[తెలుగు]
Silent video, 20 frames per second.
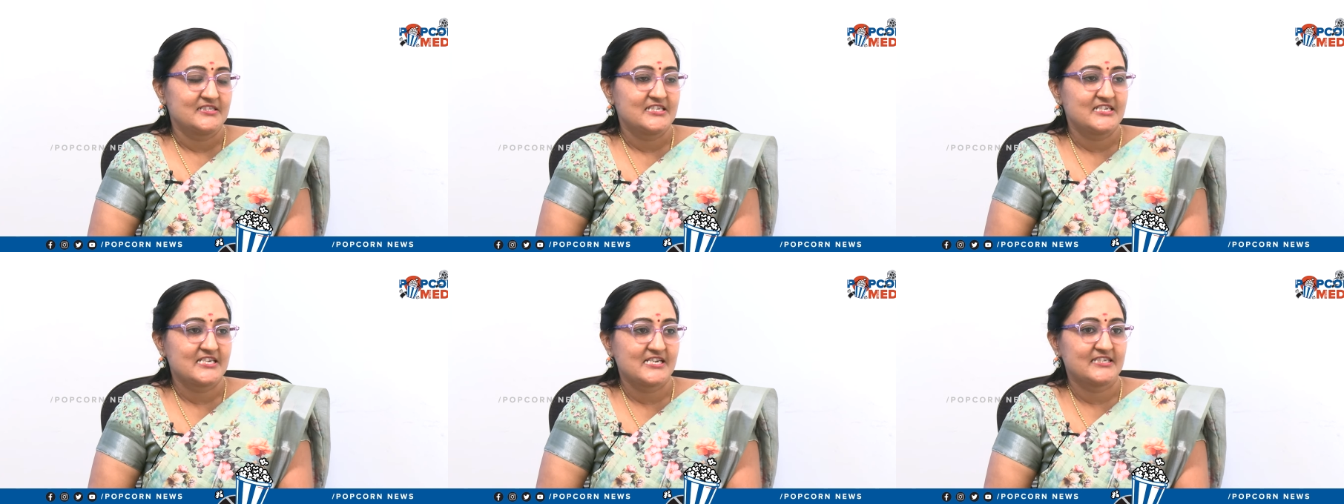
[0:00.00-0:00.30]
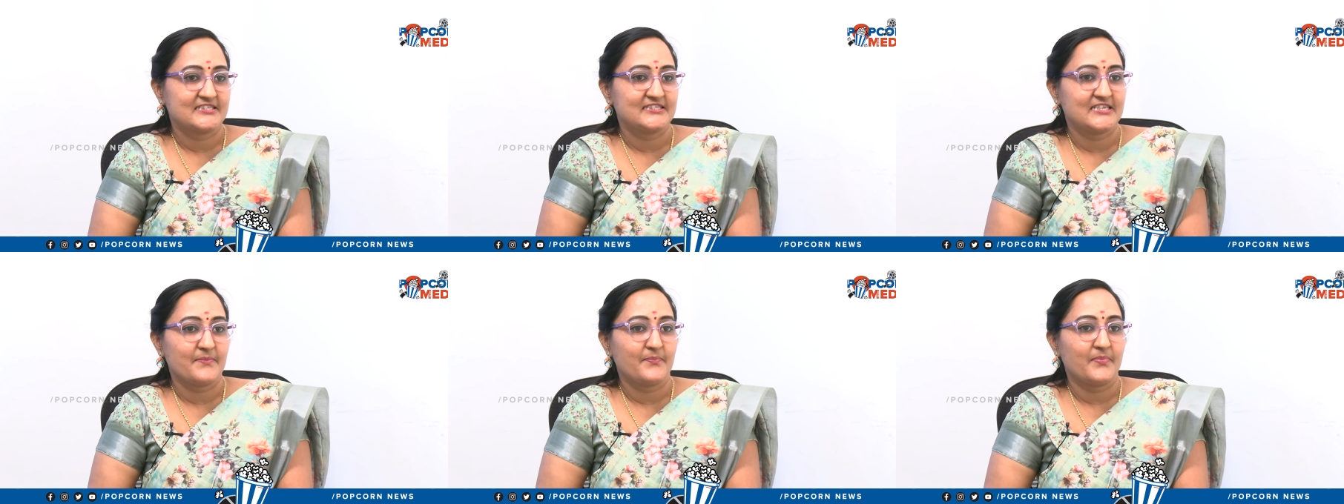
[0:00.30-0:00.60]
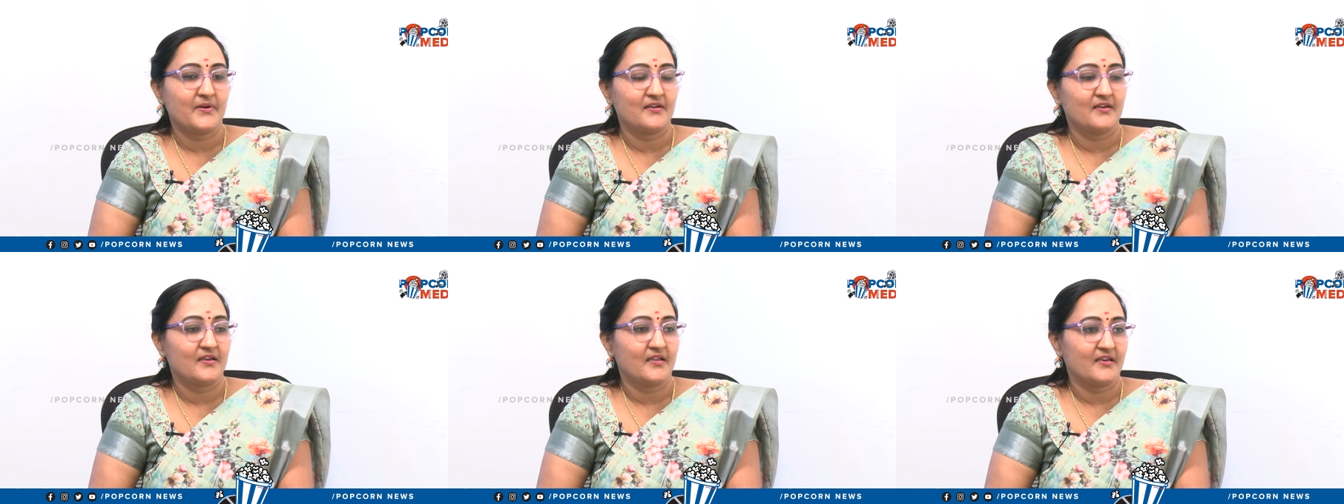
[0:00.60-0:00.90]
చేసే
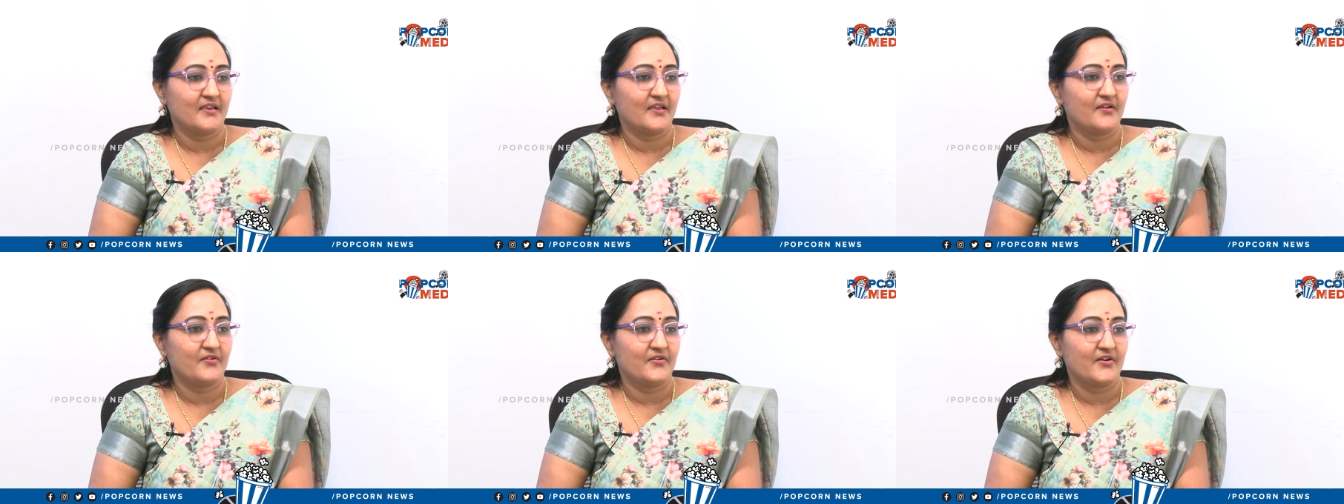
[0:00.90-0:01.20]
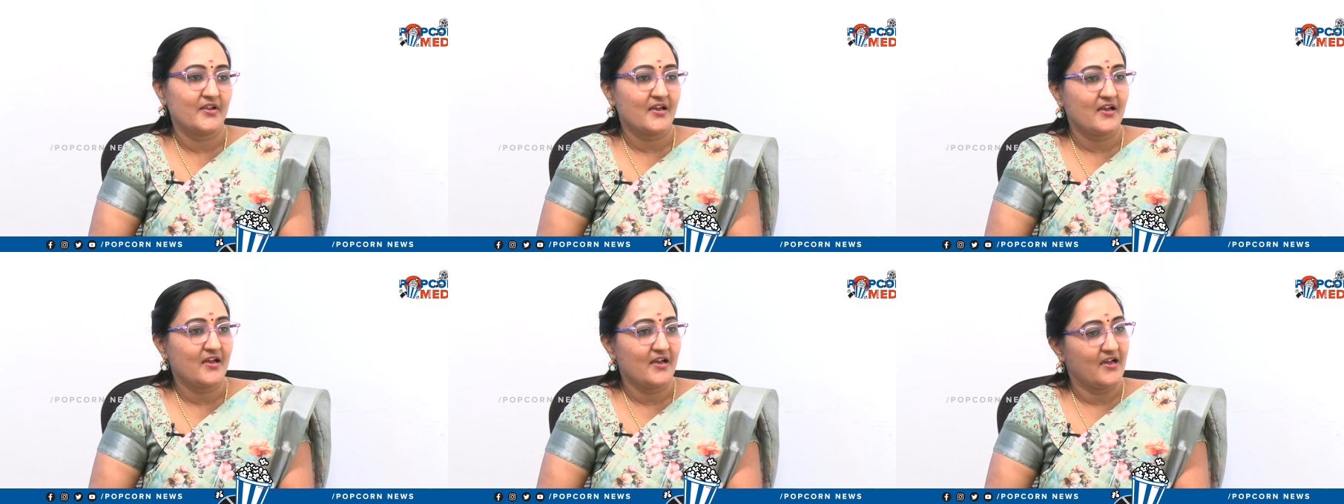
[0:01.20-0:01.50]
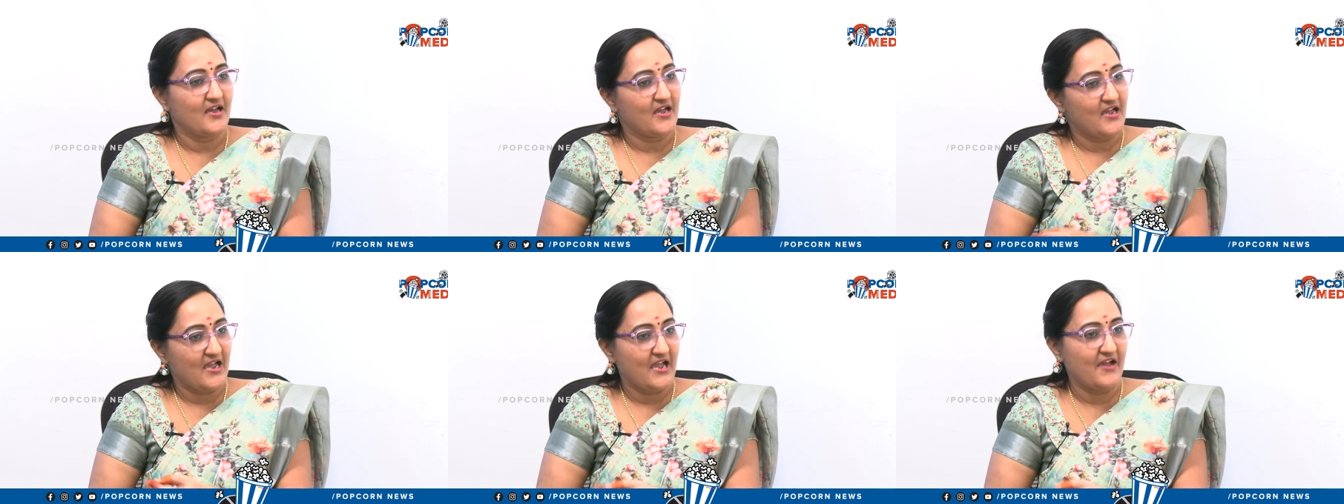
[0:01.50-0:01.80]
పనులన్నీ కూడా
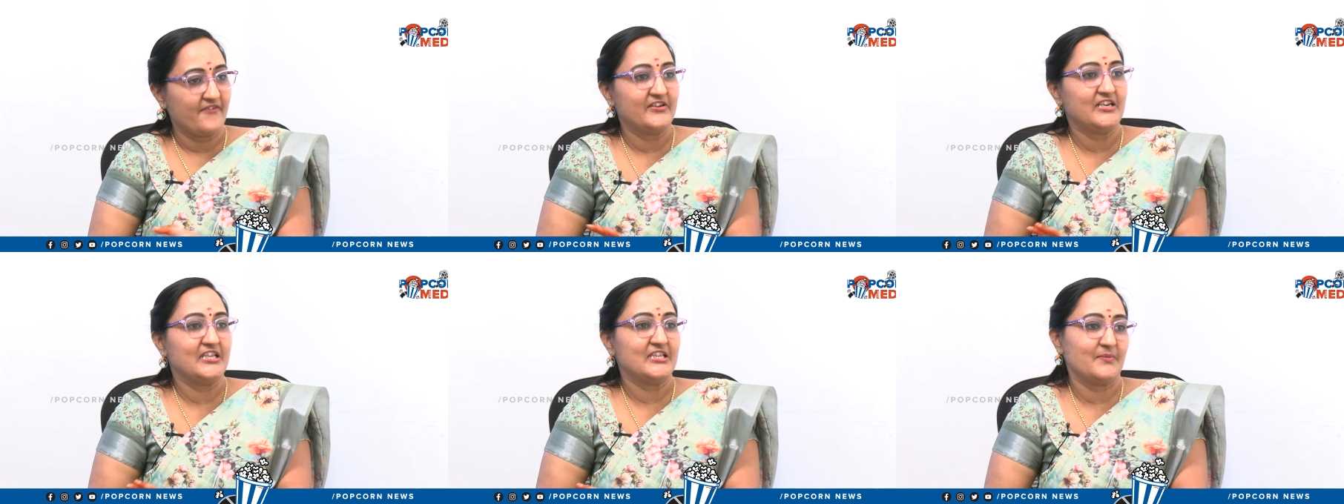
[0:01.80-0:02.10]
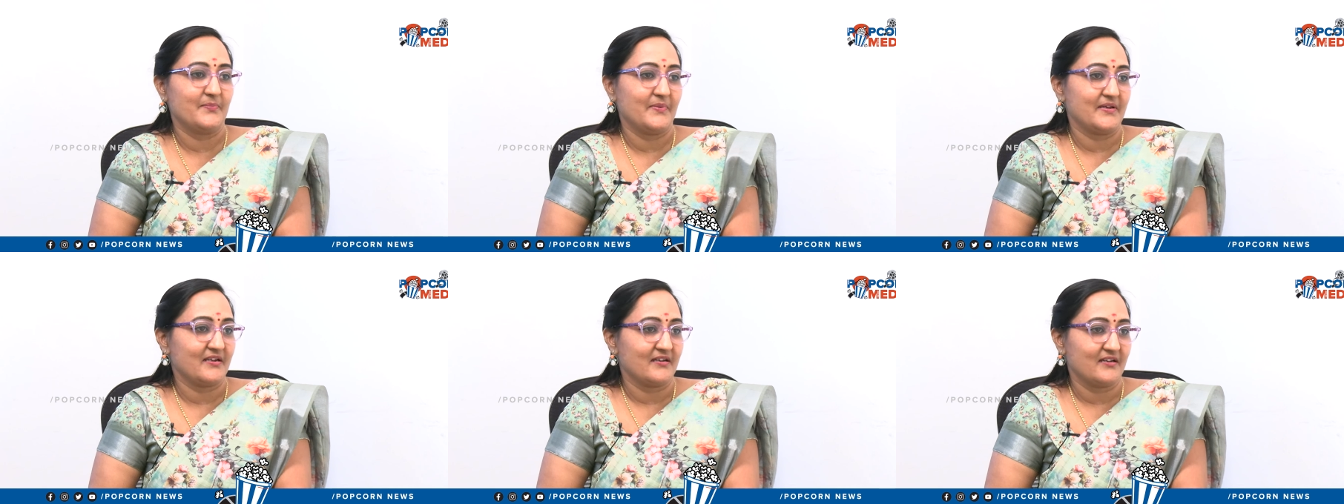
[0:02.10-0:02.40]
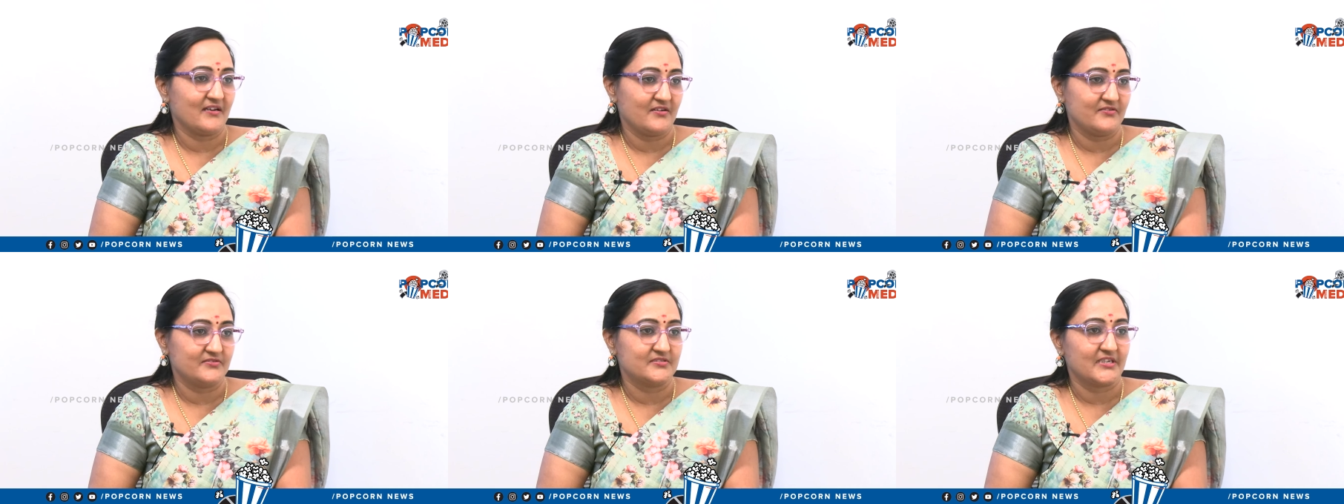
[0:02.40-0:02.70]
అవినీతి
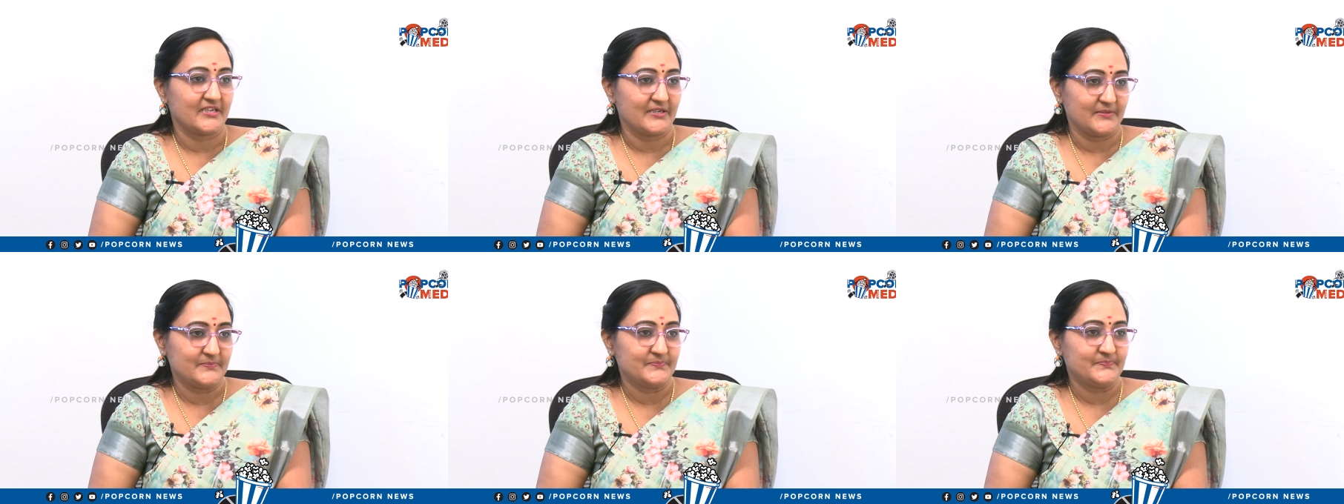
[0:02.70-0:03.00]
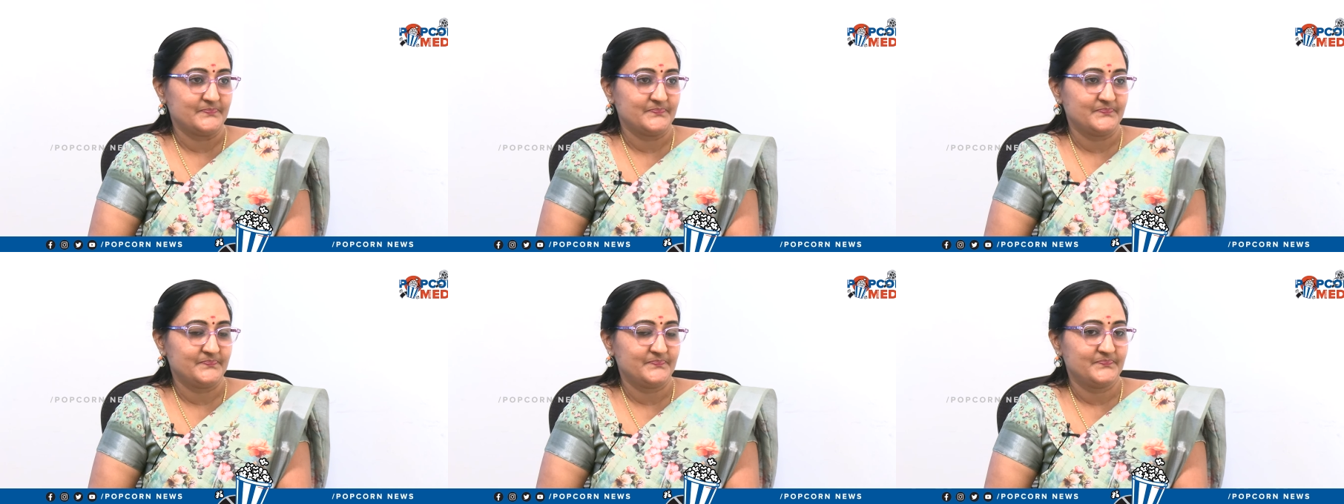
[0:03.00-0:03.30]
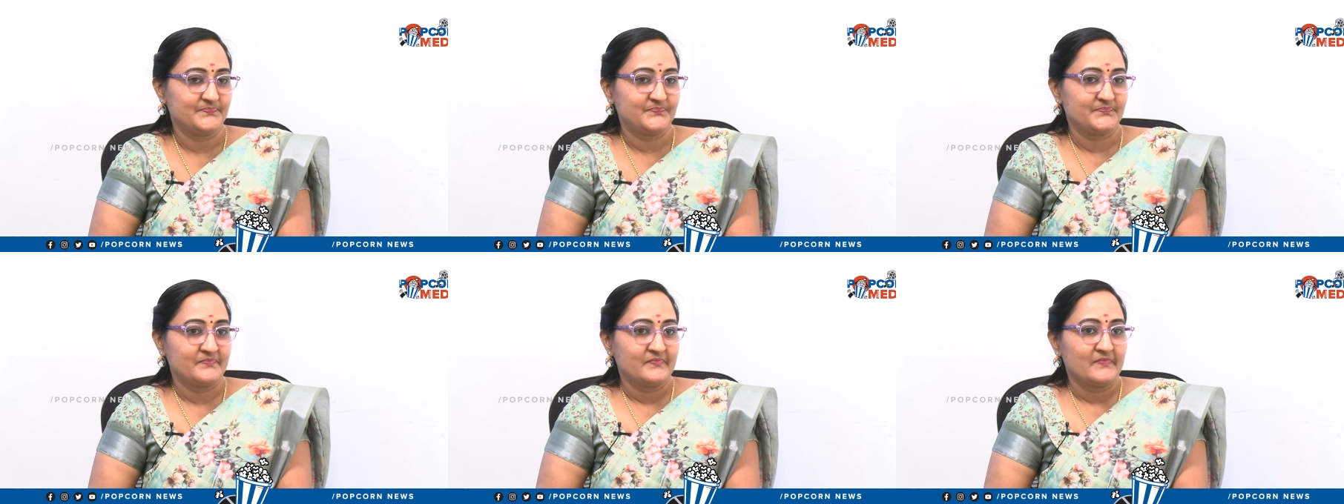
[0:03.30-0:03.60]
పరంగా ఉన్నాయి
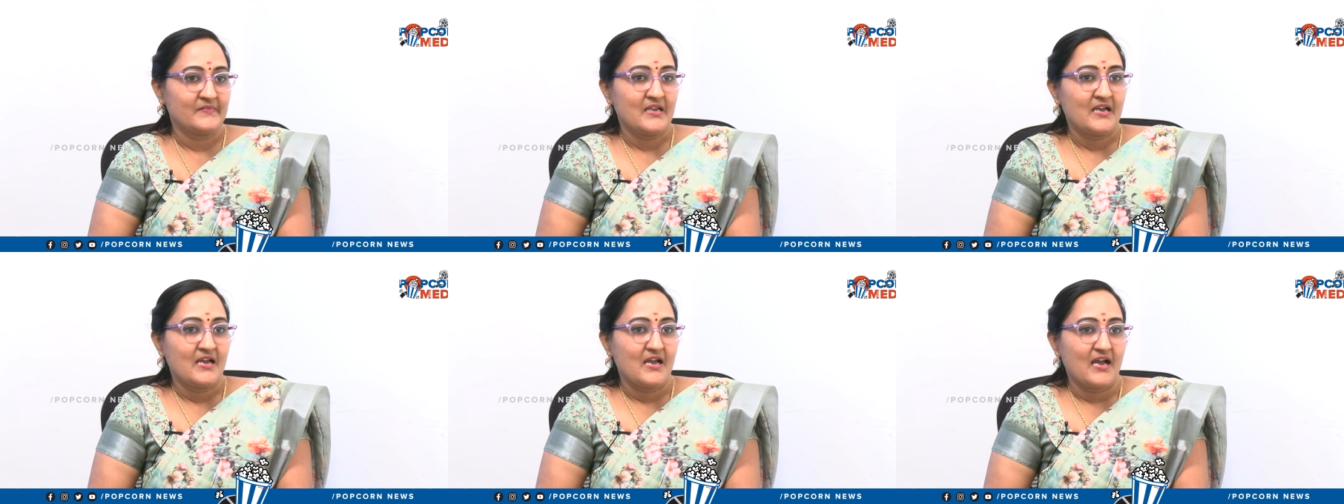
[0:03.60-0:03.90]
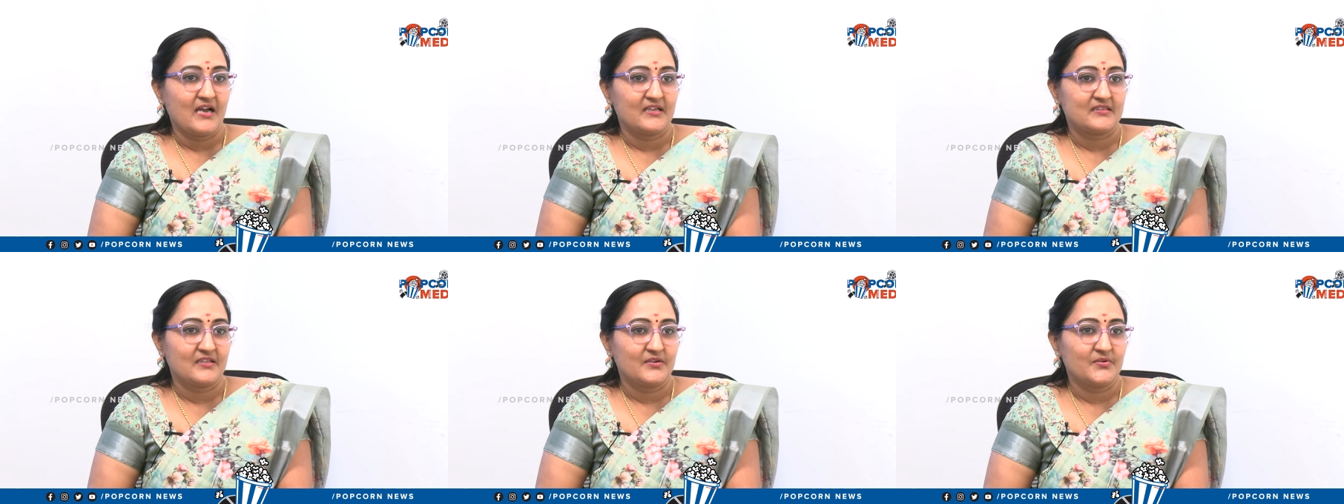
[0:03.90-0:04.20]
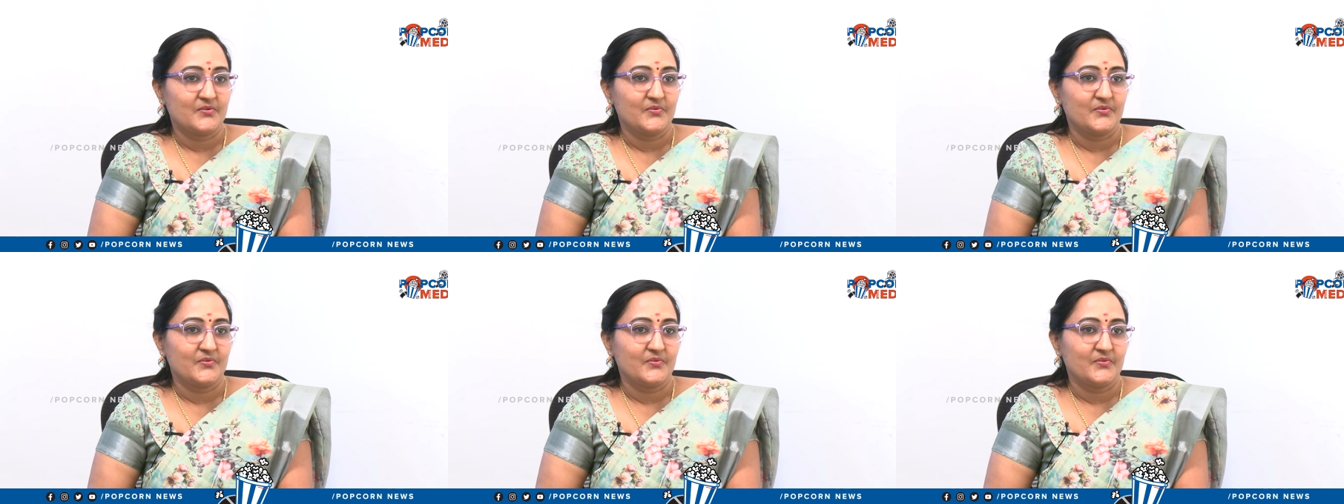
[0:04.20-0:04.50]
అతను